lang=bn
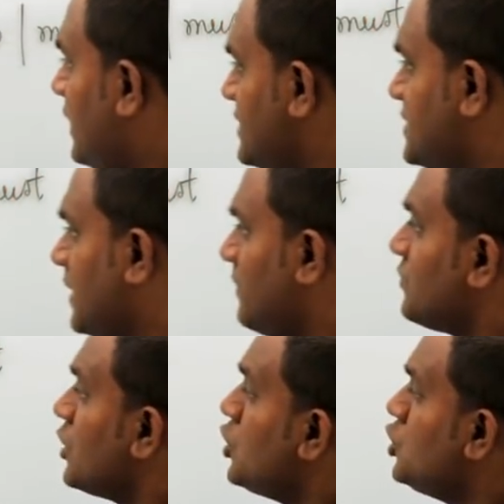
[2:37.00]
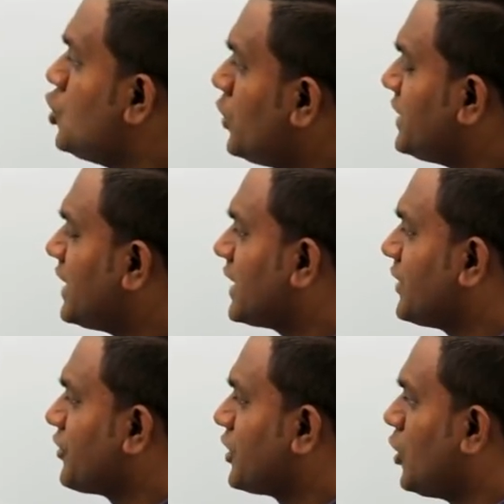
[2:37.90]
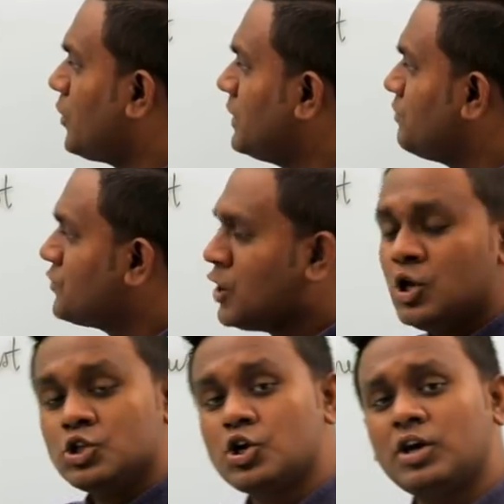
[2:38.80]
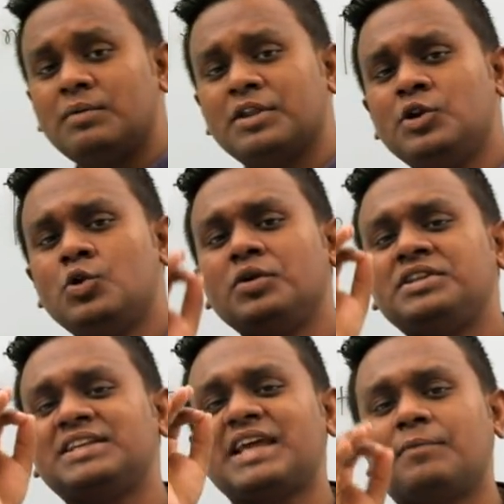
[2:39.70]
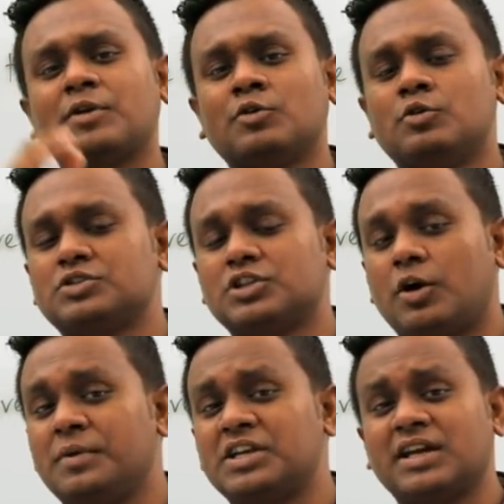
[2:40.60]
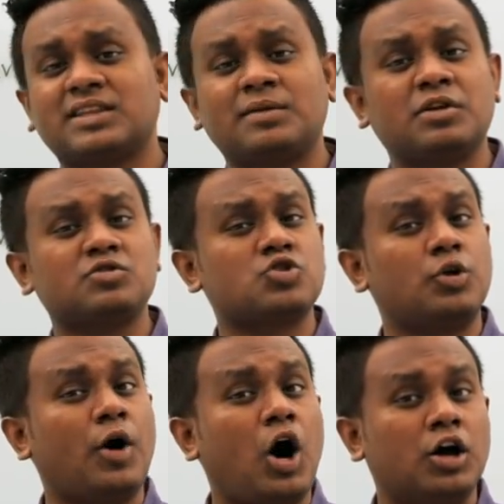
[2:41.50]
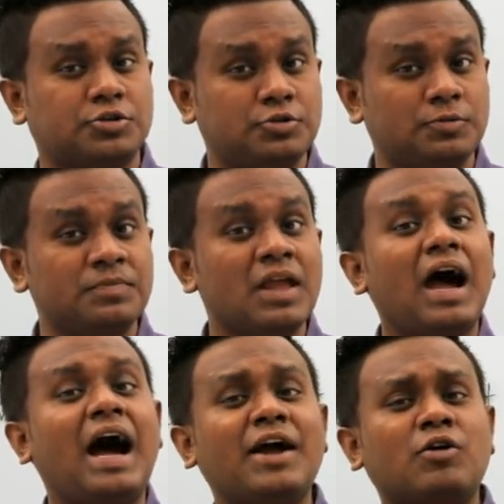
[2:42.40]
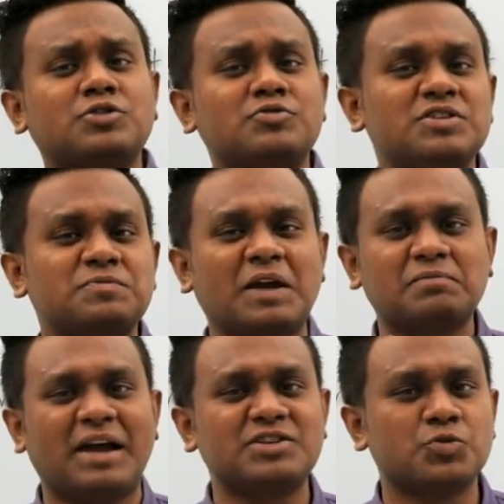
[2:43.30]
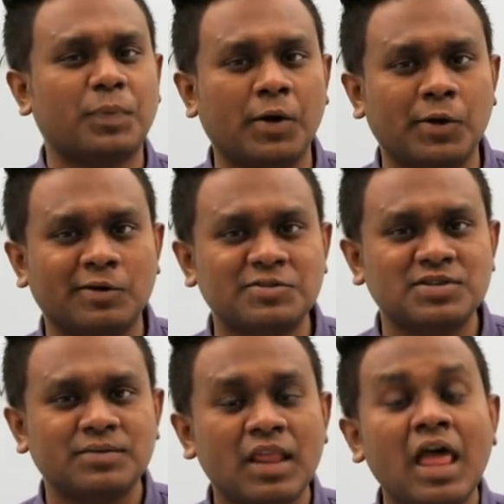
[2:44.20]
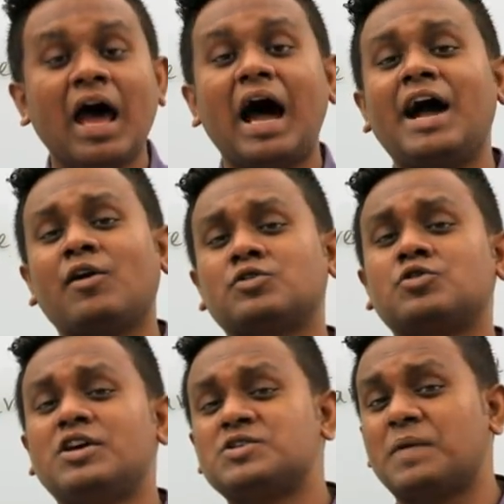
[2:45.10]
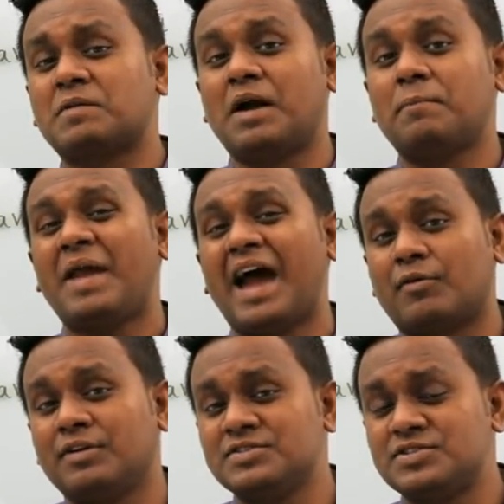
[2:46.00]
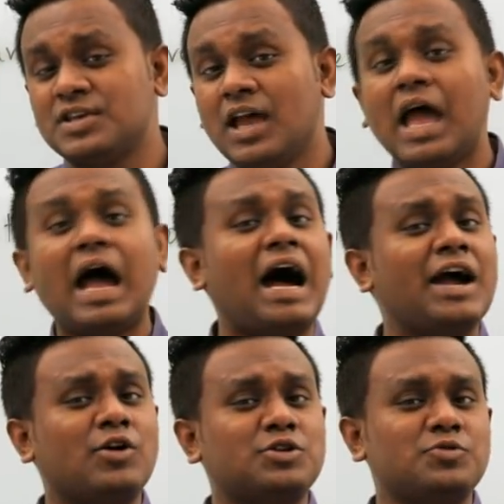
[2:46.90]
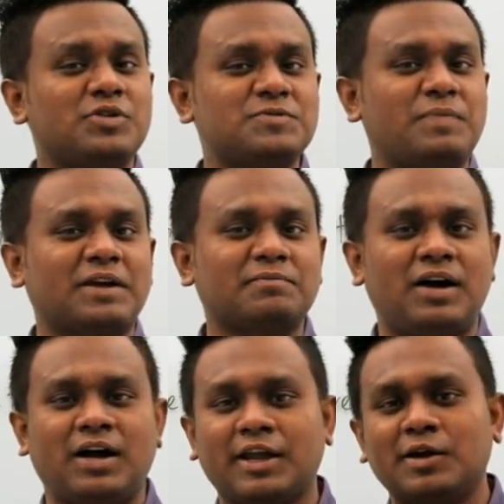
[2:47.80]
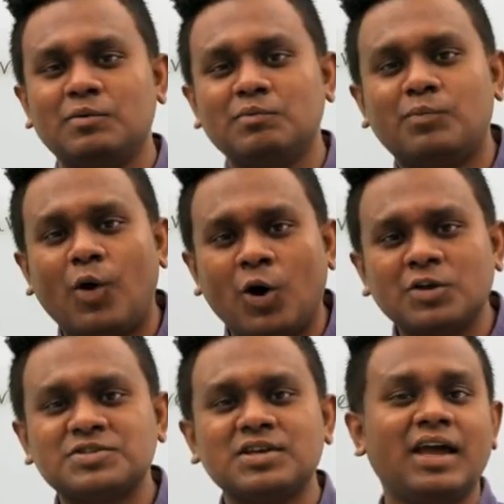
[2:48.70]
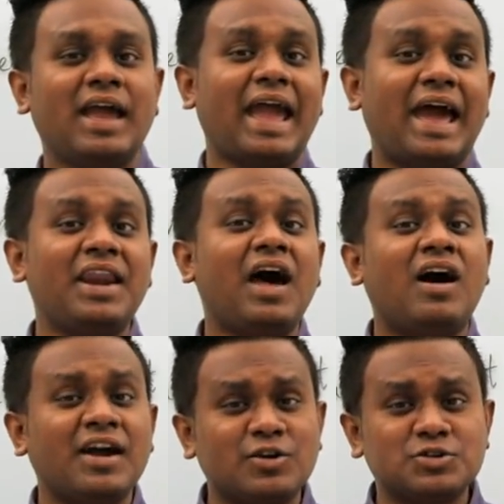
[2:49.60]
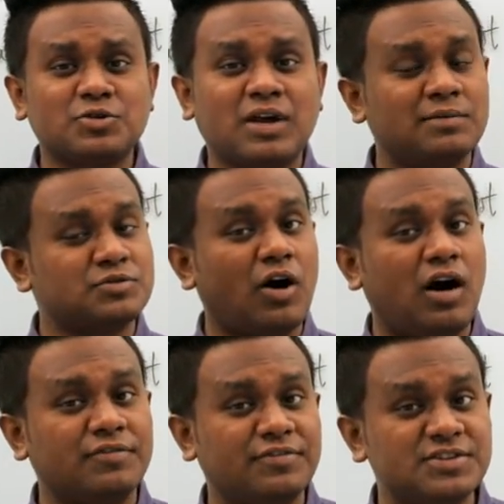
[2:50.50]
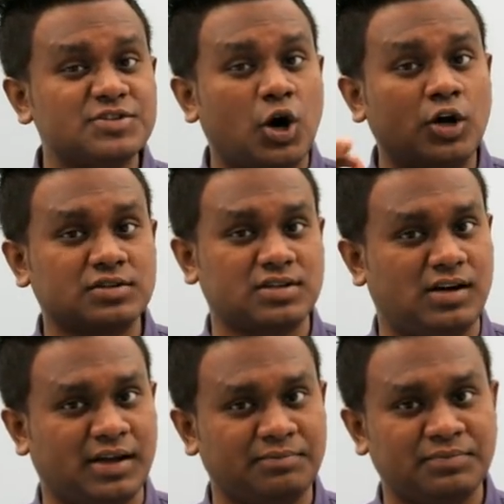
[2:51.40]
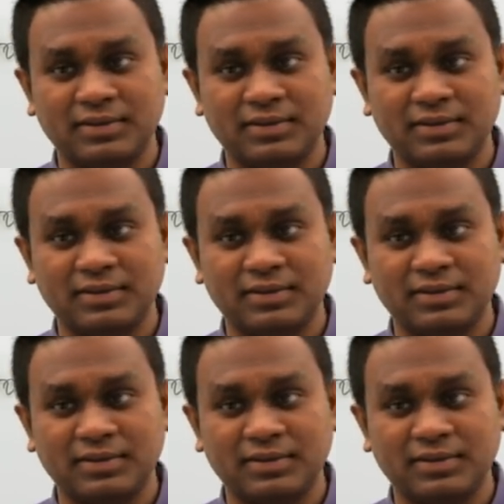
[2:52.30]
লেসে নৈতিকের ক্ষেত্রে কী হবে যখন আমাদের নৈতিক টাইপের কোনো উচিত হবে সেক্ষেত্রে আমরা ইউজ করবো অট টু আই অট টু রেসপেক্ট মাই সুপেরিয়ার্স আই অট টু রেসপেক্ট মাই প্যারেন্টস আই অট টু রেসপেক্ট মাই বস অ্যান্ড আই অট টু কাম টু অফিস অন টাইম